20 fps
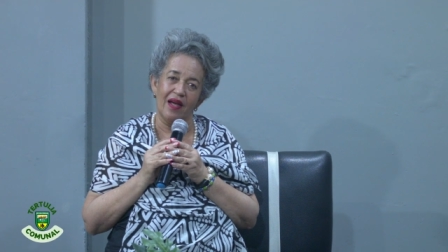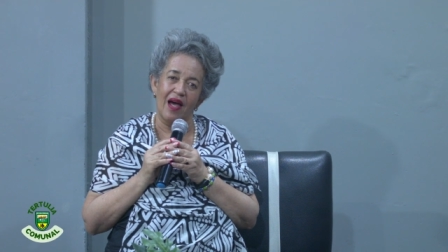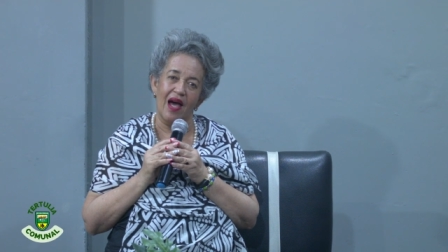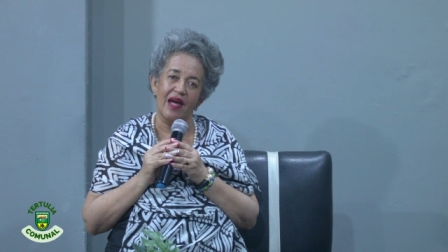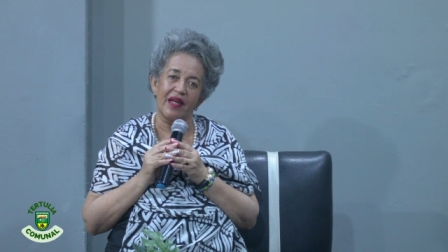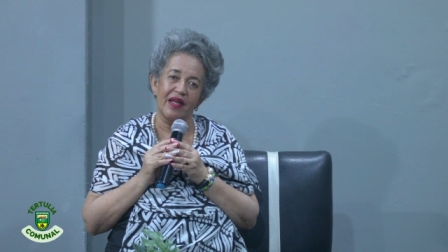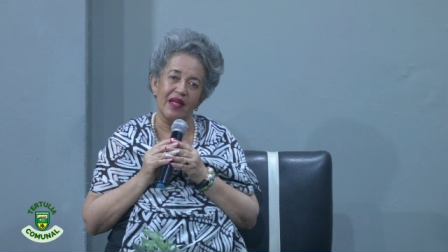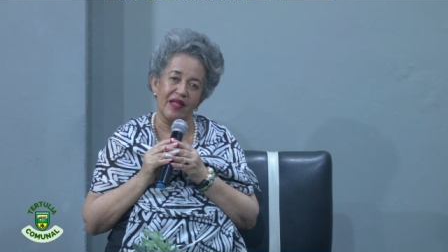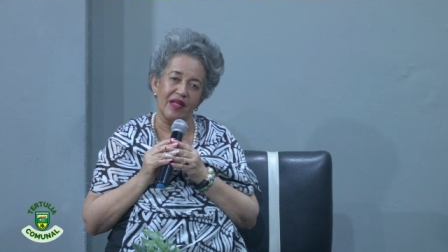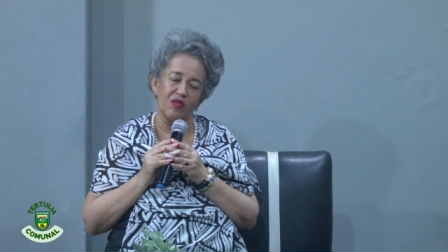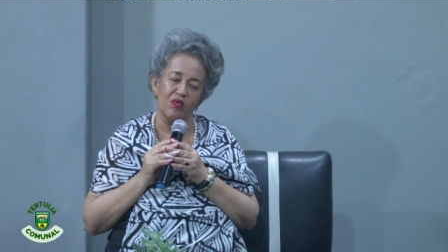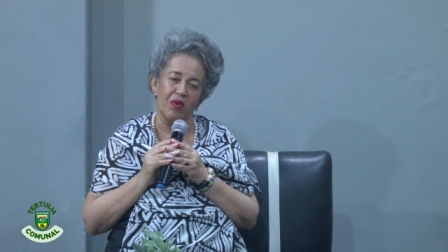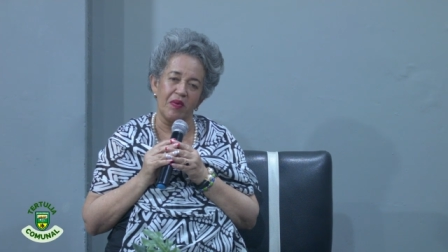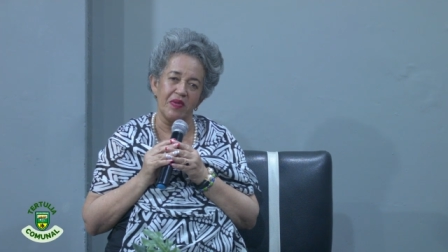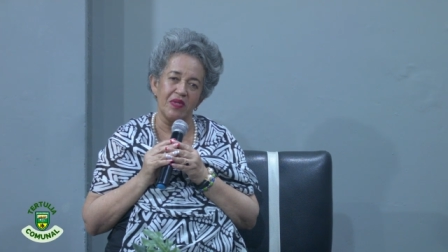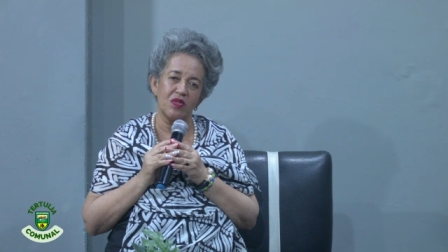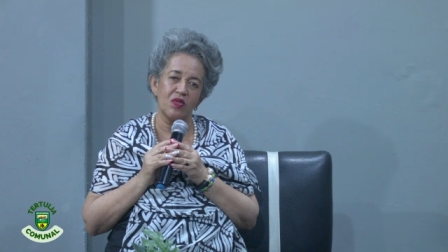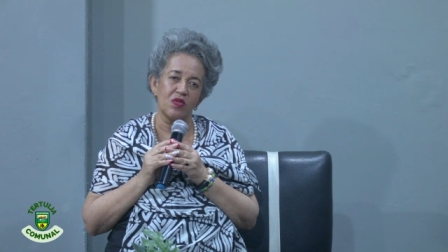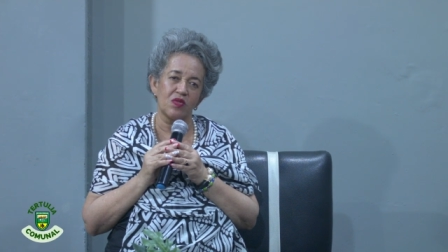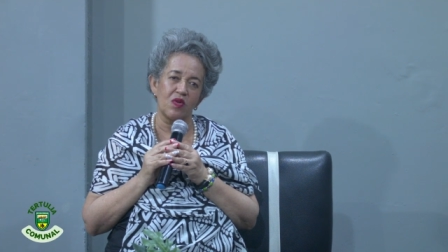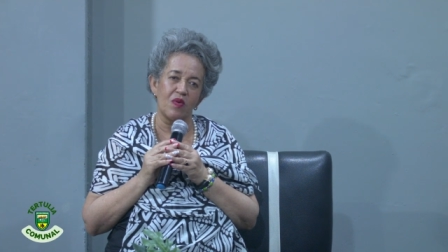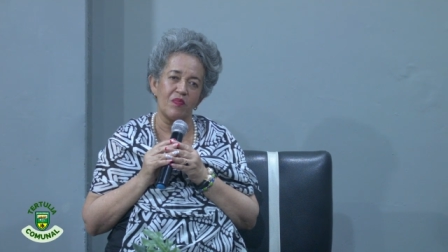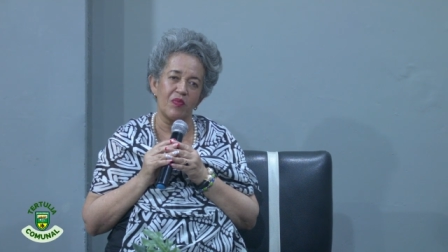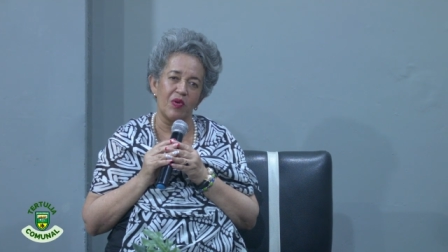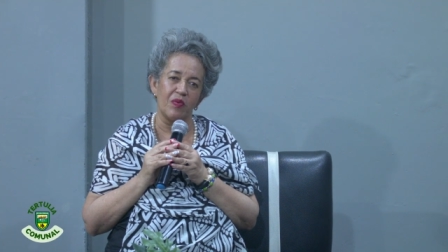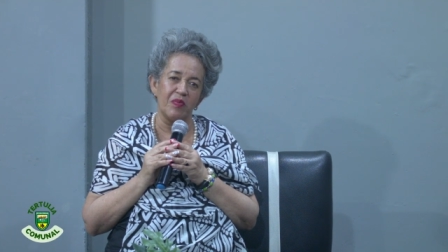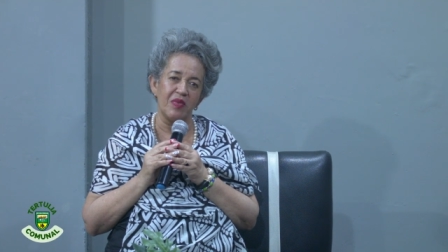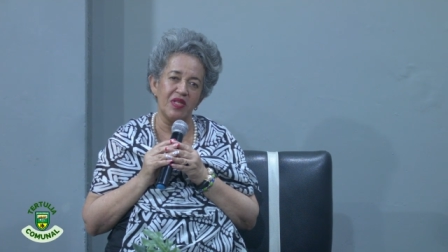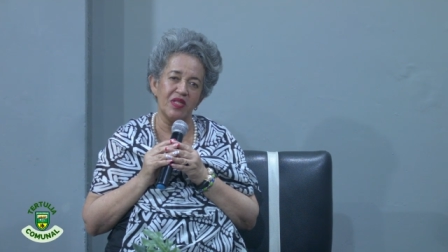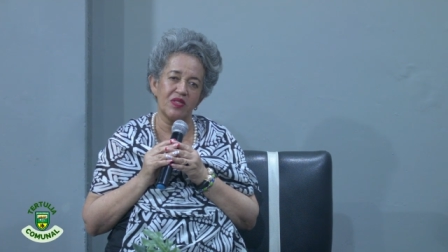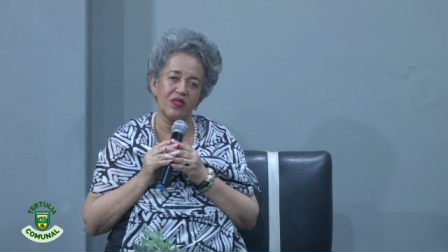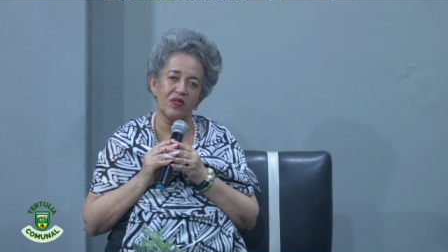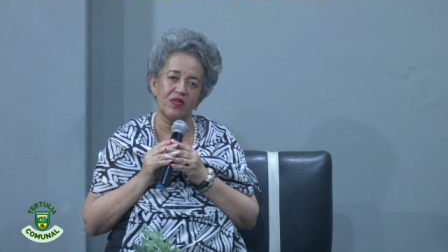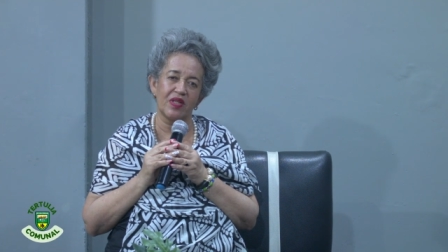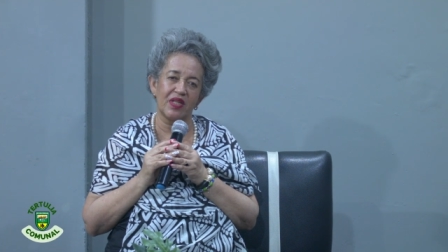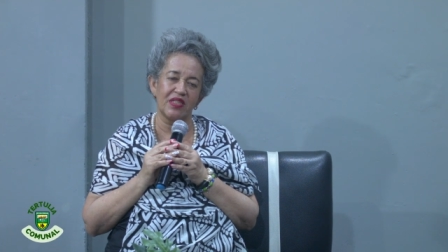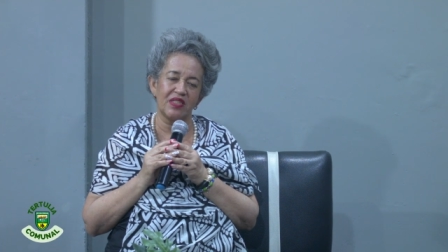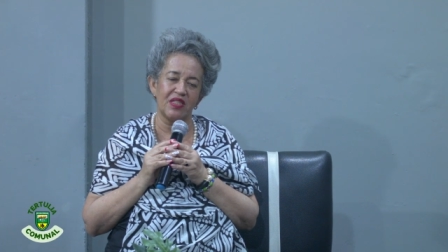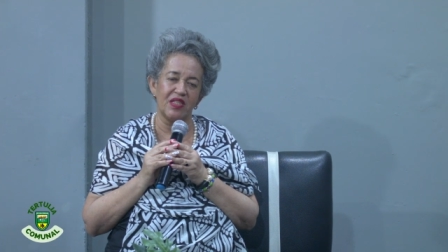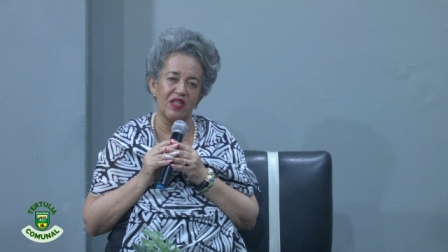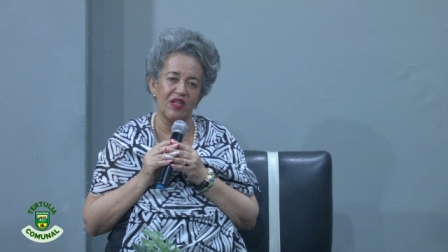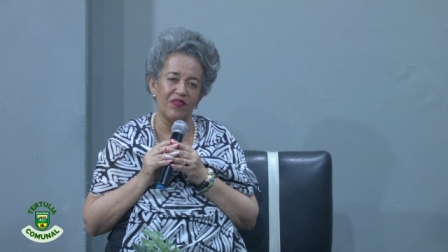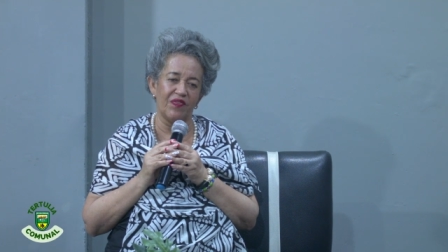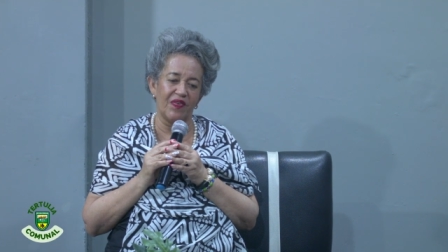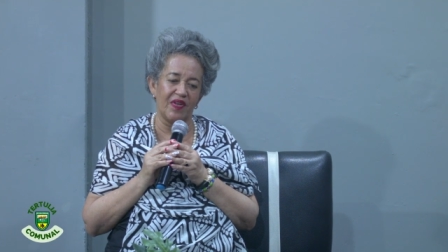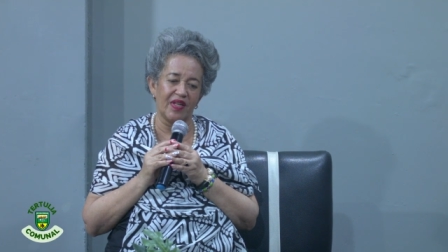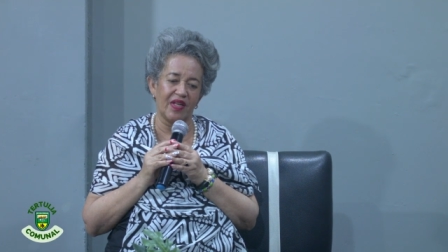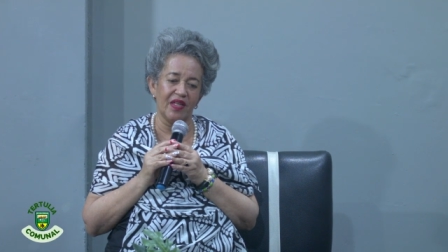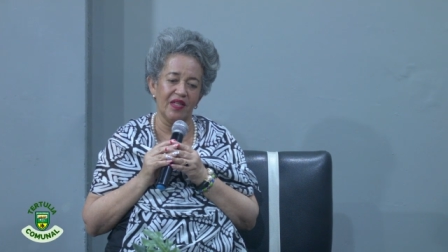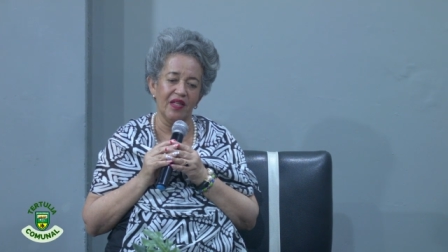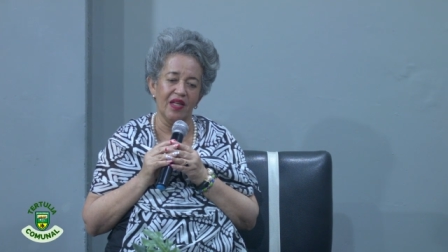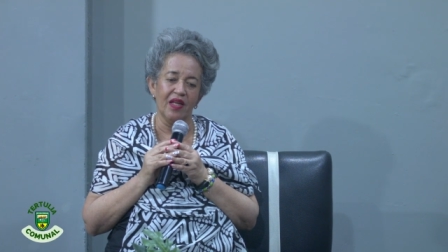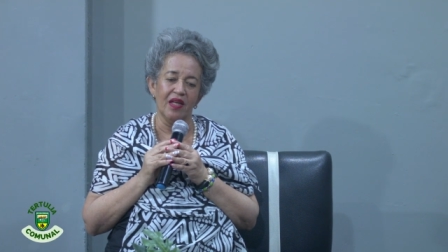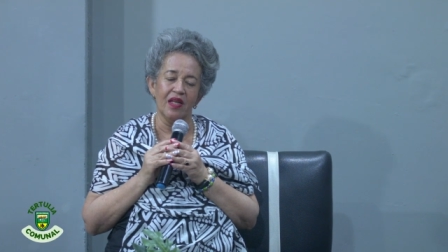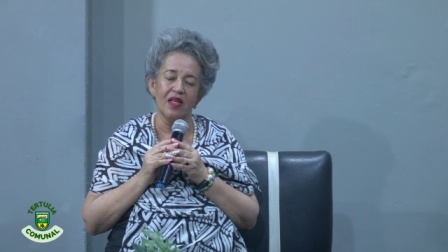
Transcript: a que renueven sus compromisos, resignifiquen